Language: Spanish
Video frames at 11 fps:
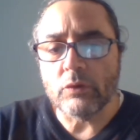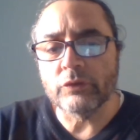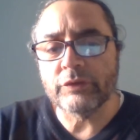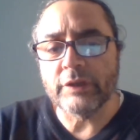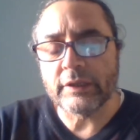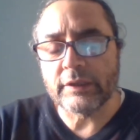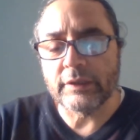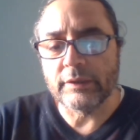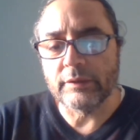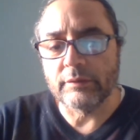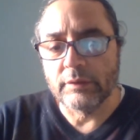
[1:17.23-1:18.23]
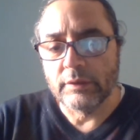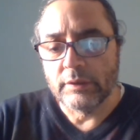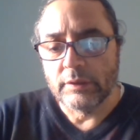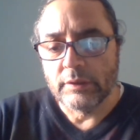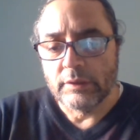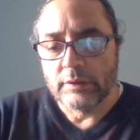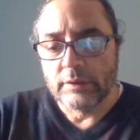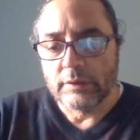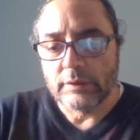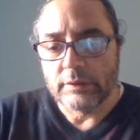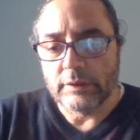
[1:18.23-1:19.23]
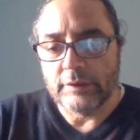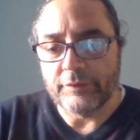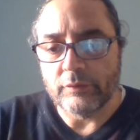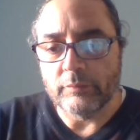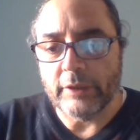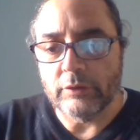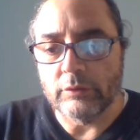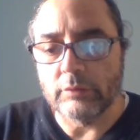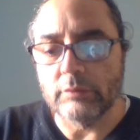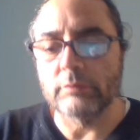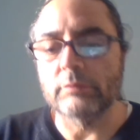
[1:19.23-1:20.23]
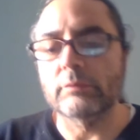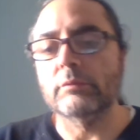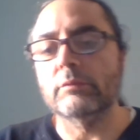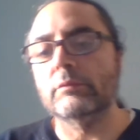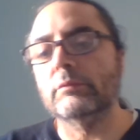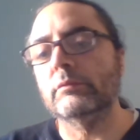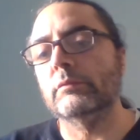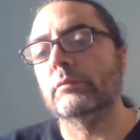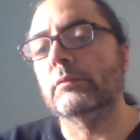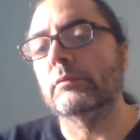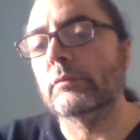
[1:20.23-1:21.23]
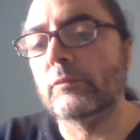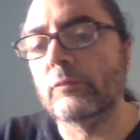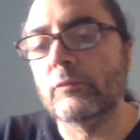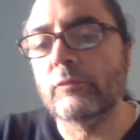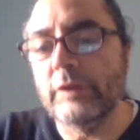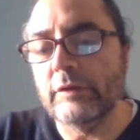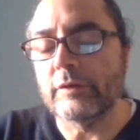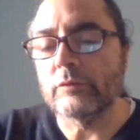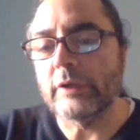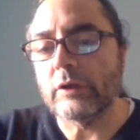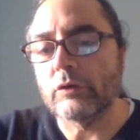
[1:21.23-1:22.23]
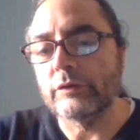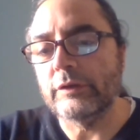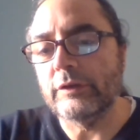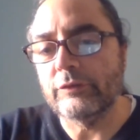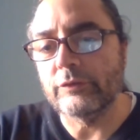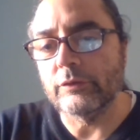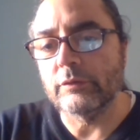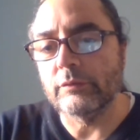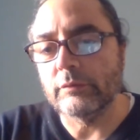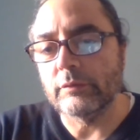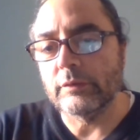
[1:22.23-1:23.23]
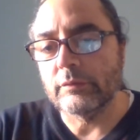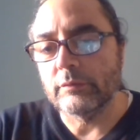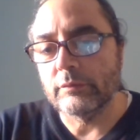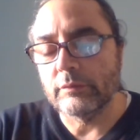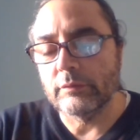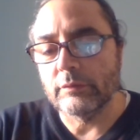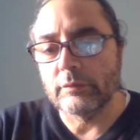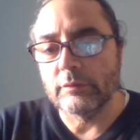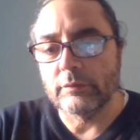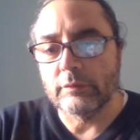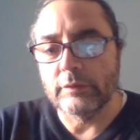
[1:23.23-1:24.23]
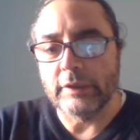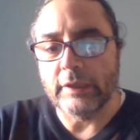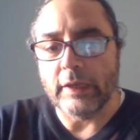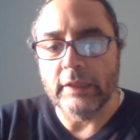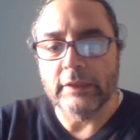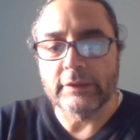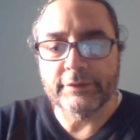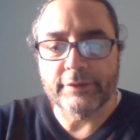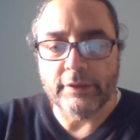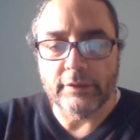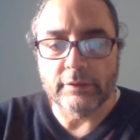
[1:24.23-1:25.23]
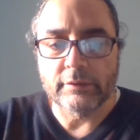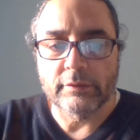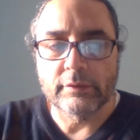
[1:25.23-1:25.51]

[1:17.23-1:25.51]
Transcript: O sea que el ser humano vive en una condición de alta,